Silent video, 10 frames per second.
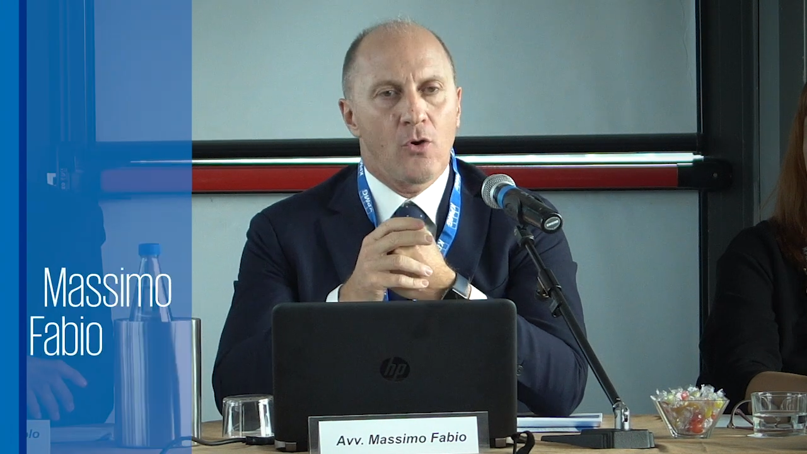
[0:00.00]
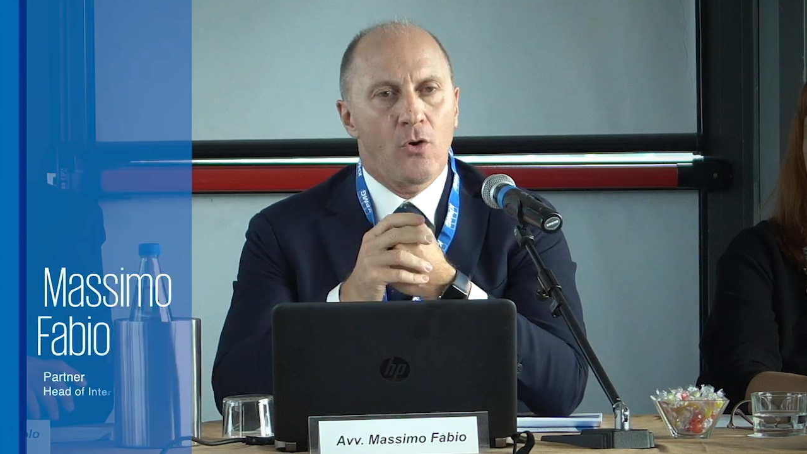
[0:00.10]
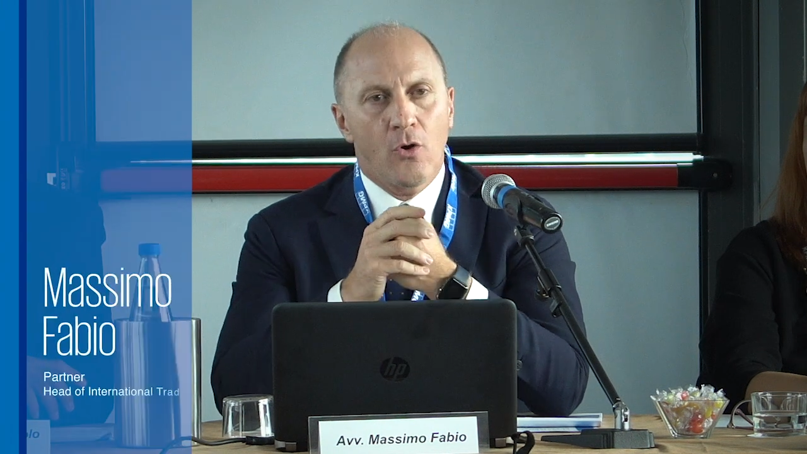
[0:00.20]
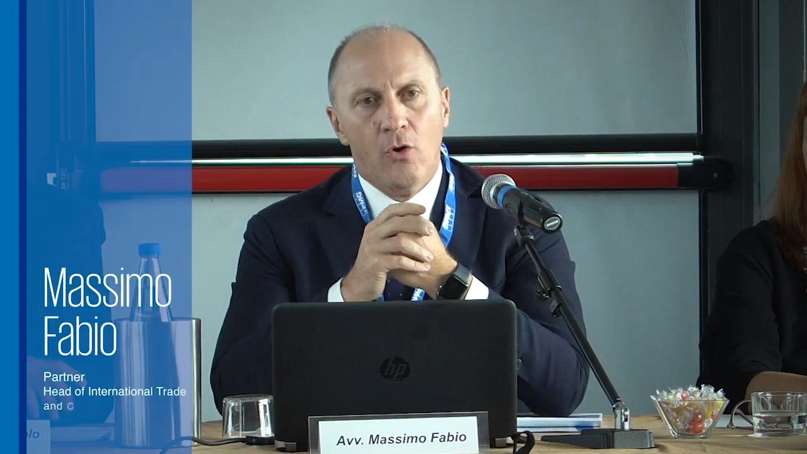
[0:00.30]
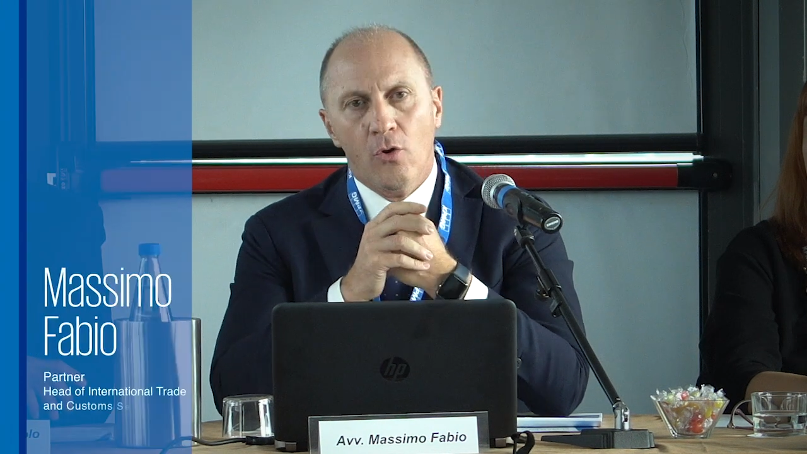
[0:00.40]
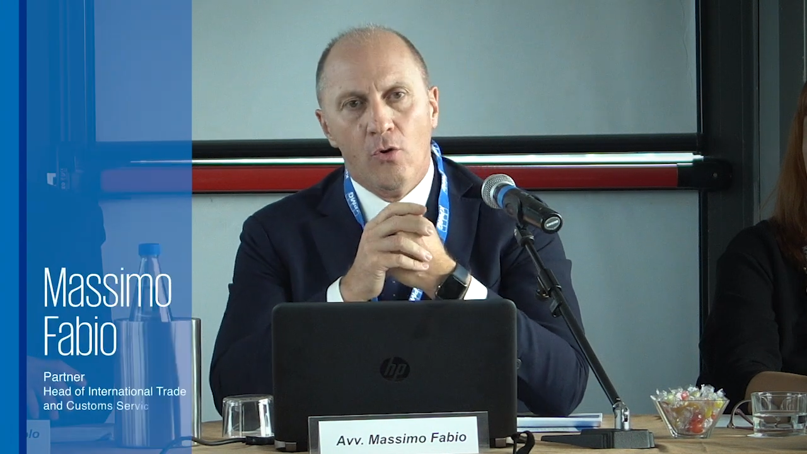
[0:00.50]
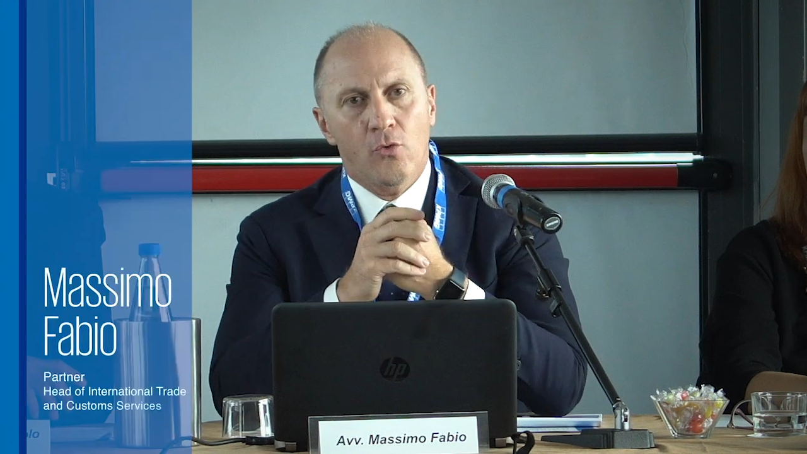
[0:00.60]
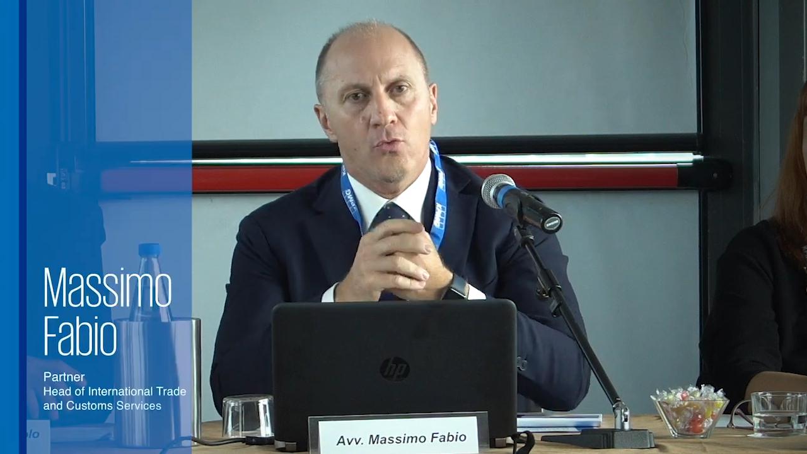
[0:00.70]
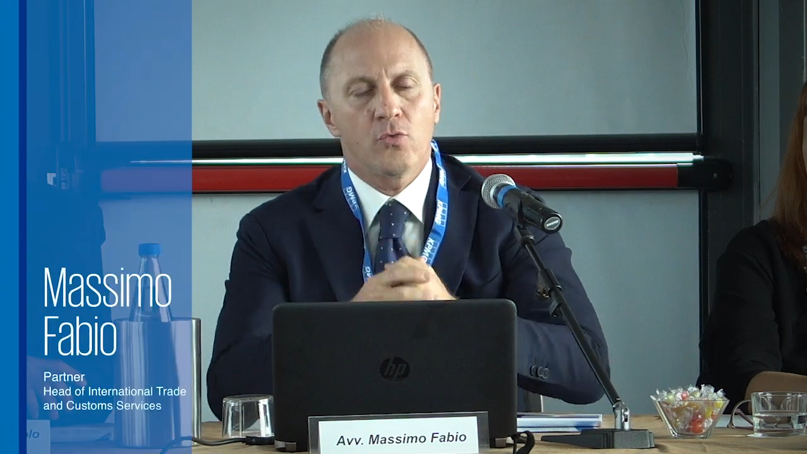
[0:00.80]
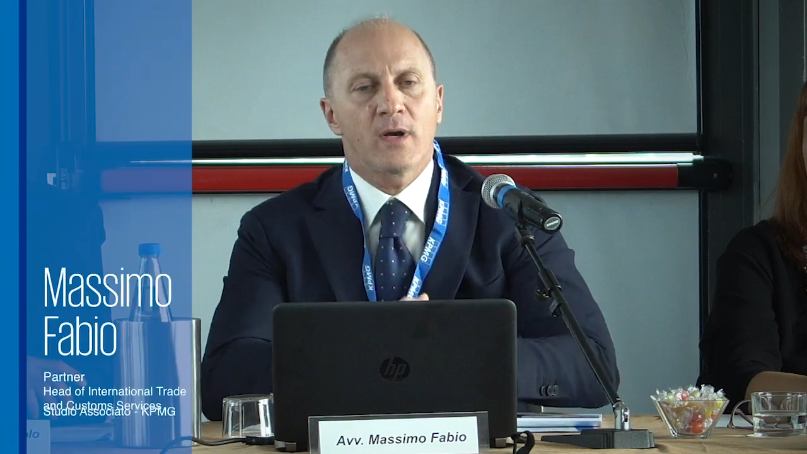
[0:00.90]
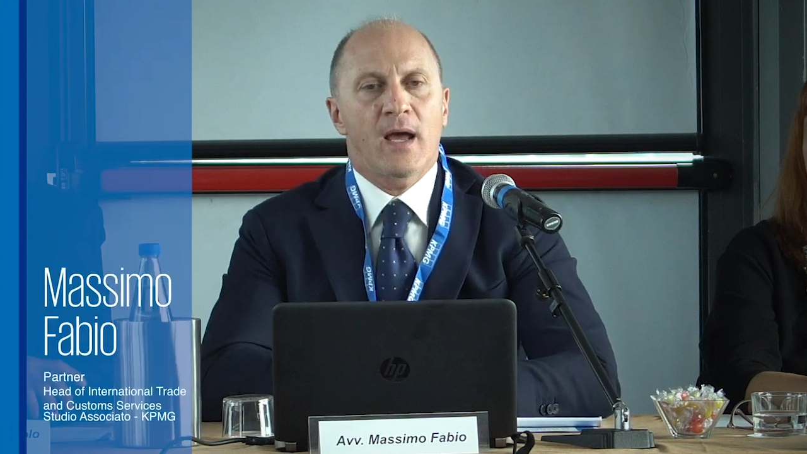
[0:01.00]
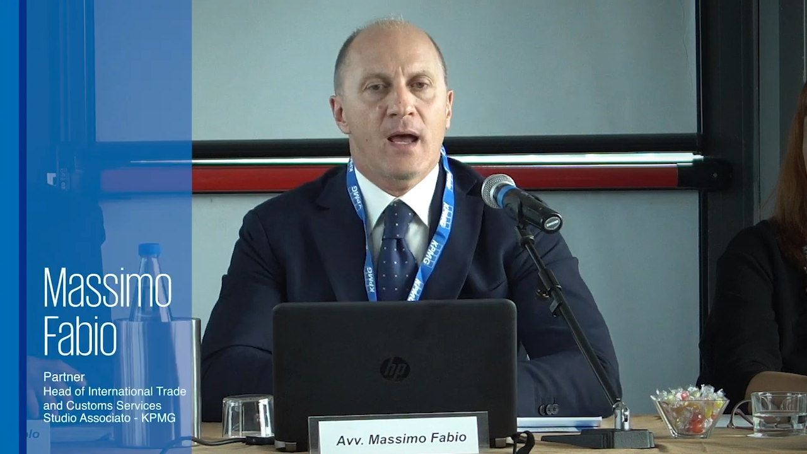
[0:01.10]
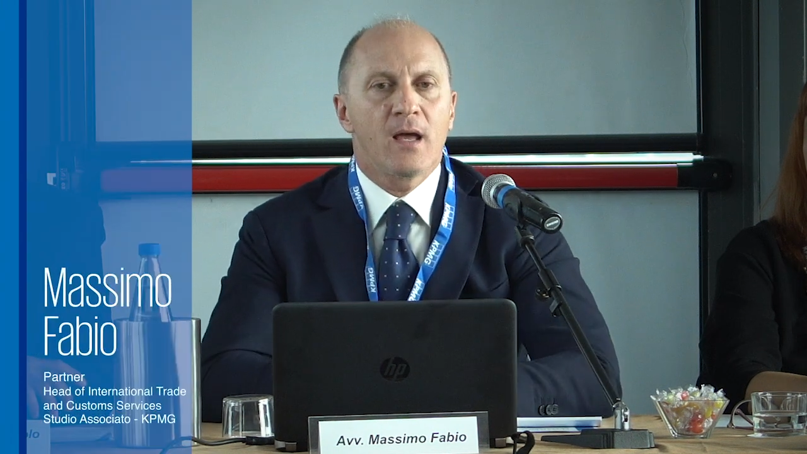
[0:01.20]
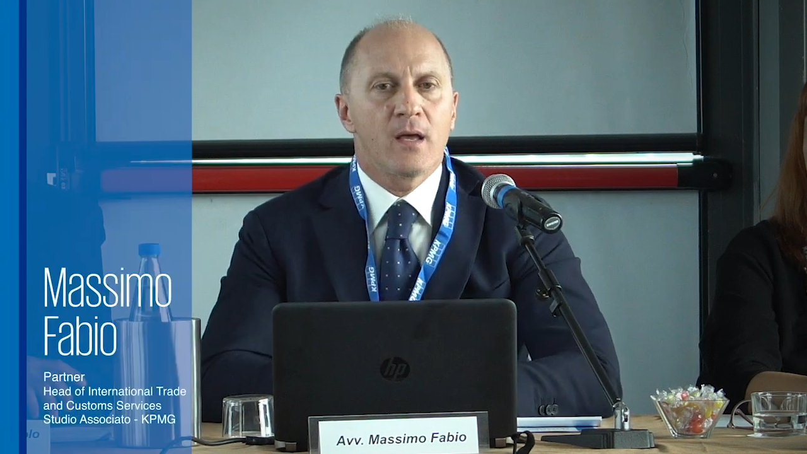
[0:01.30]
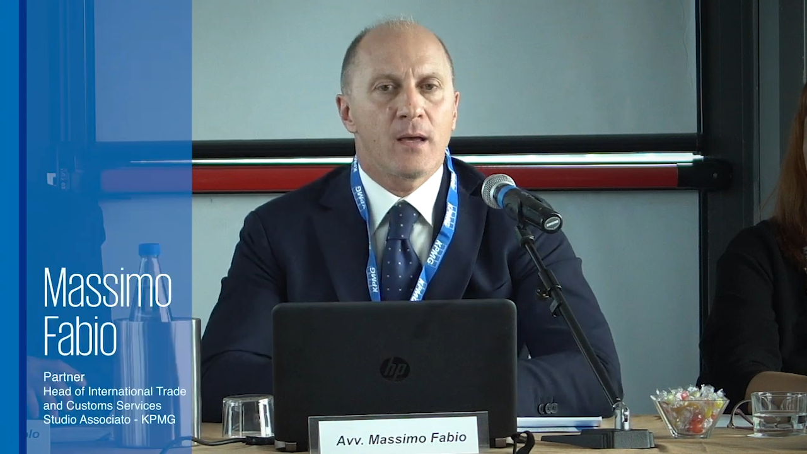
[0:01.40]
o
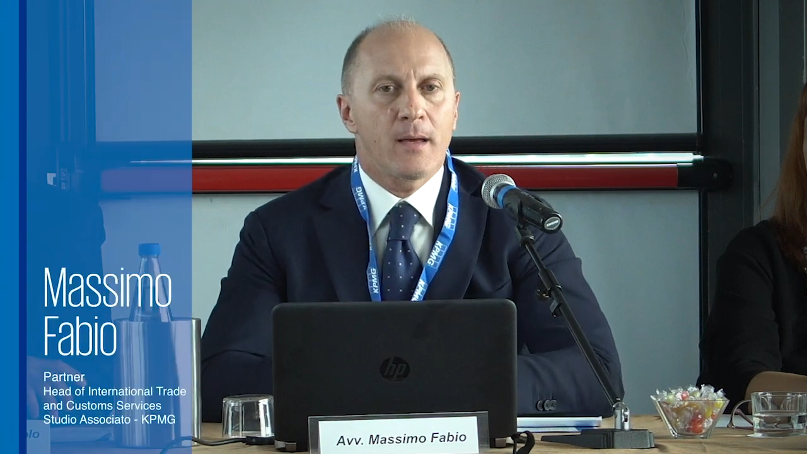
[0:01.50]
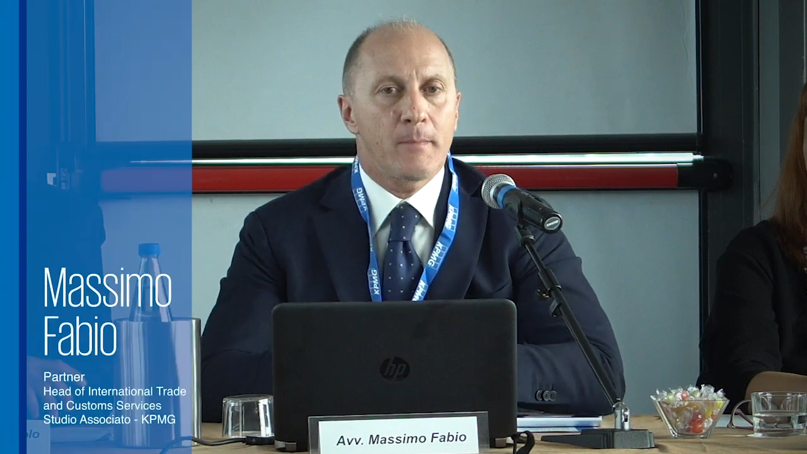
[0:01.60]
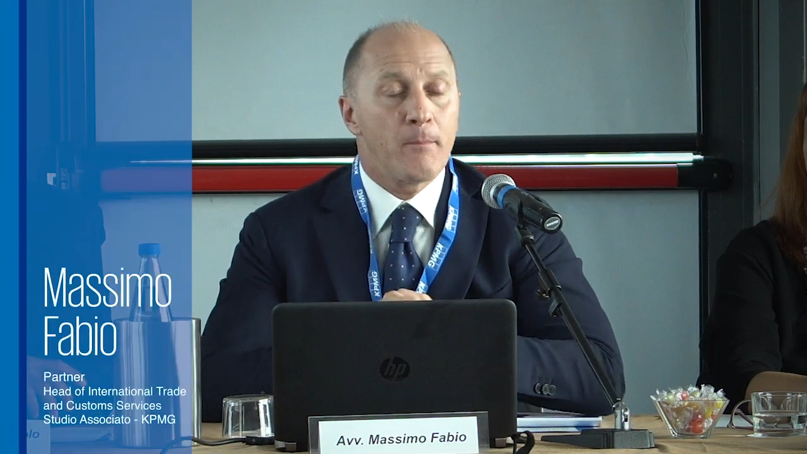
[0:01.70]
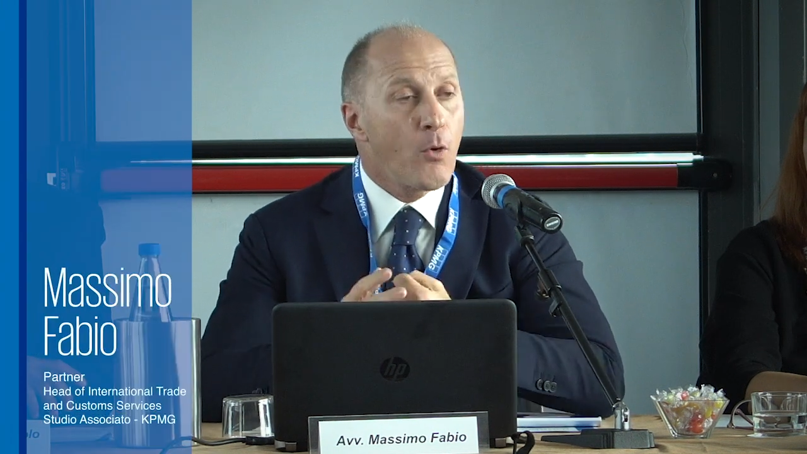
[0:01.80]
una eh,